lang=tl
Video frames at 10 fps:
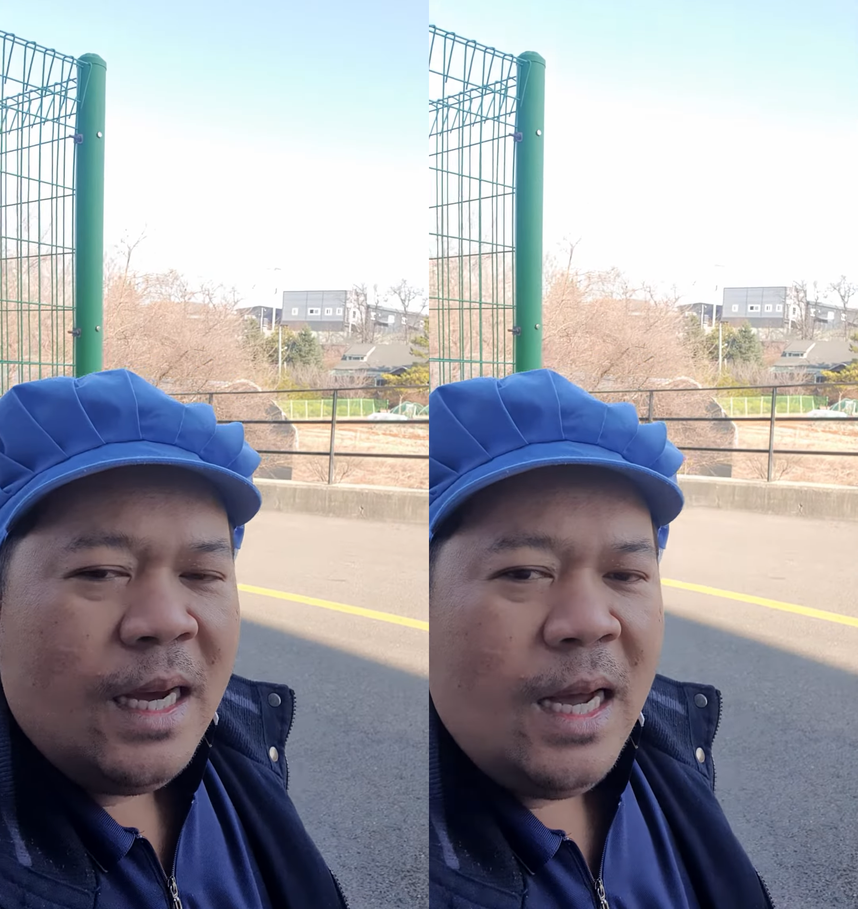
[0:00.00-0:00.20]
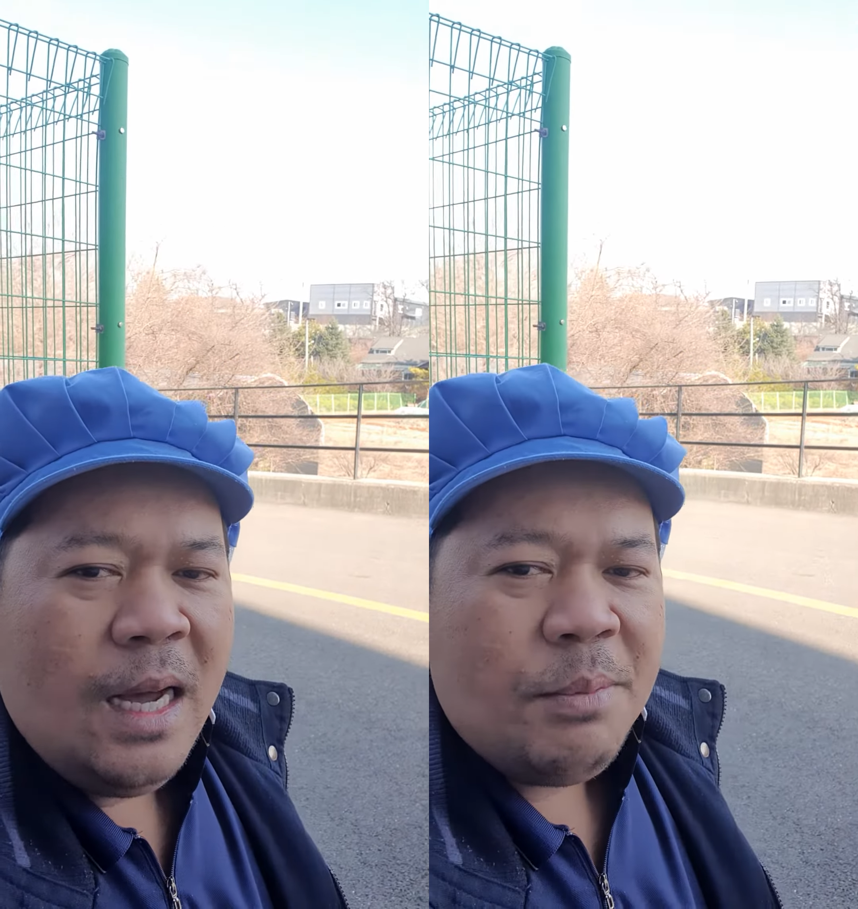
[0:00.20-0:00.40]

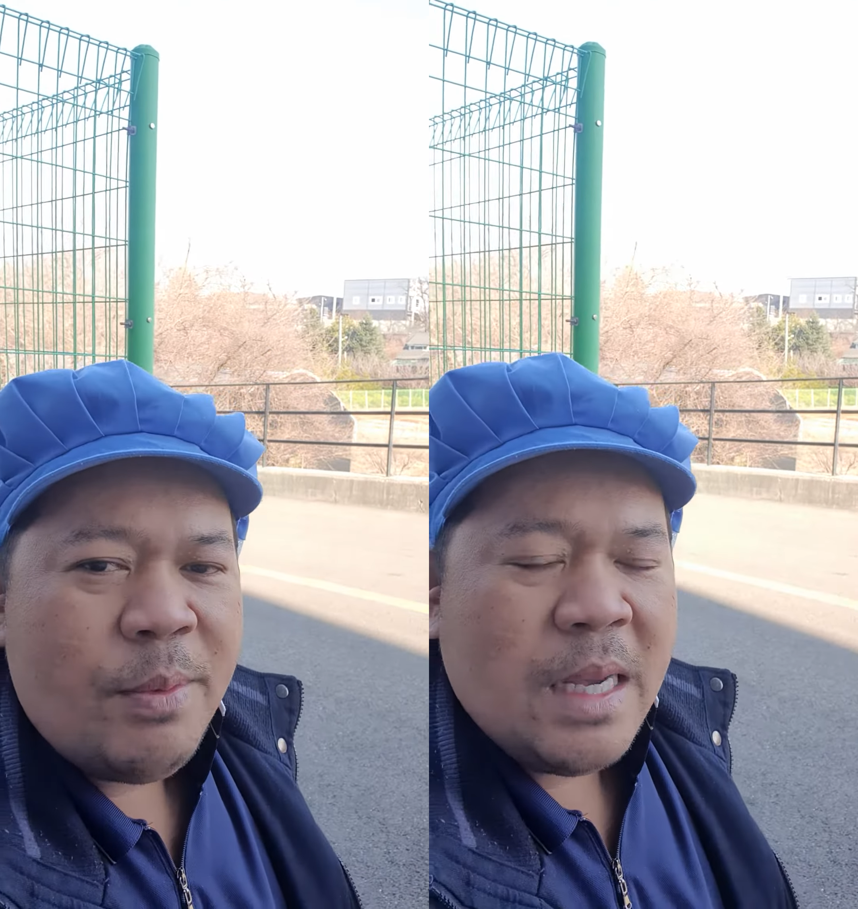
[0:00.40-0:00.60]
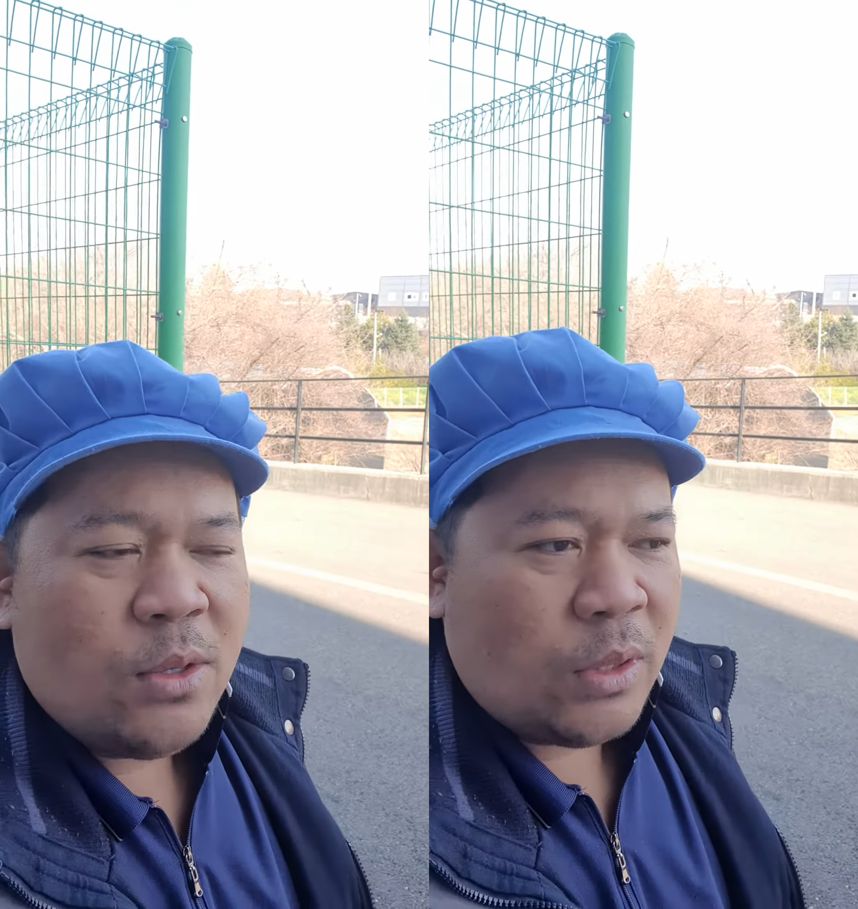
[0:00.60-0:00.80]
uh,
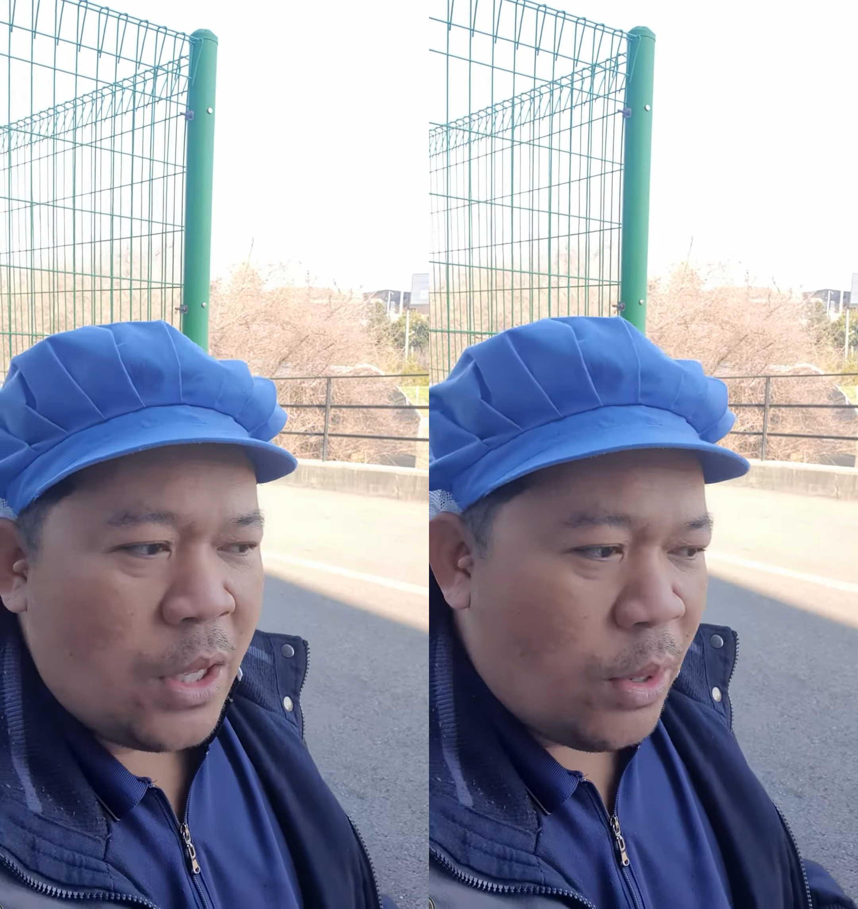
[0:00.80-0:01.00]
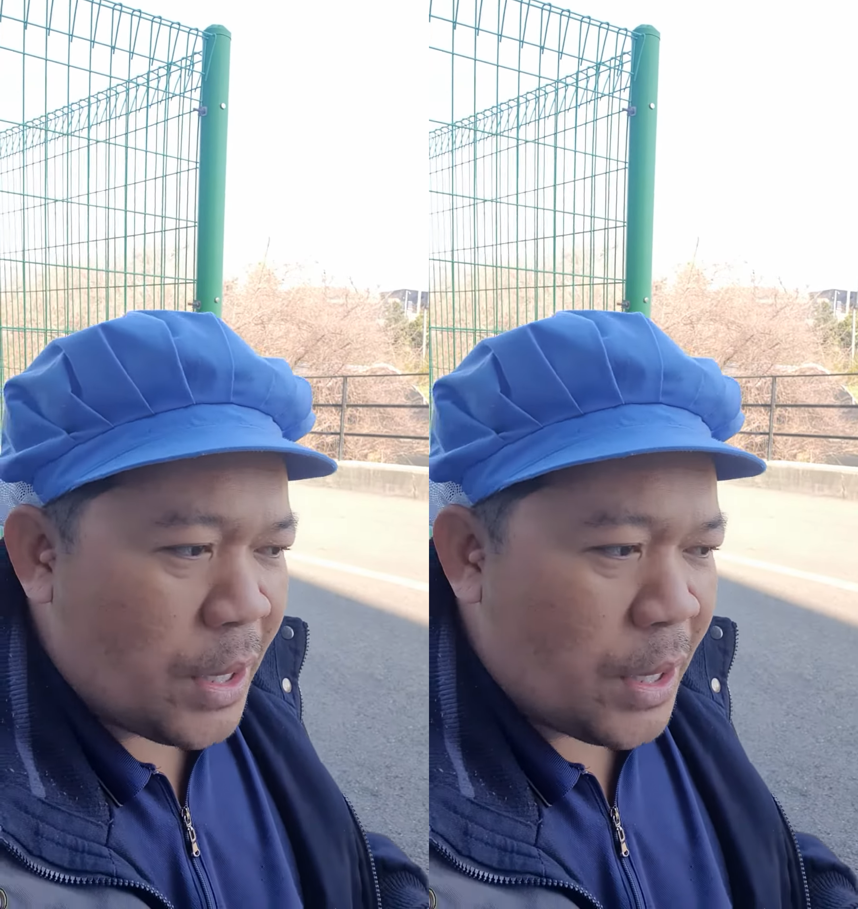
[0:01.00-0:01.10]
pumasok tayo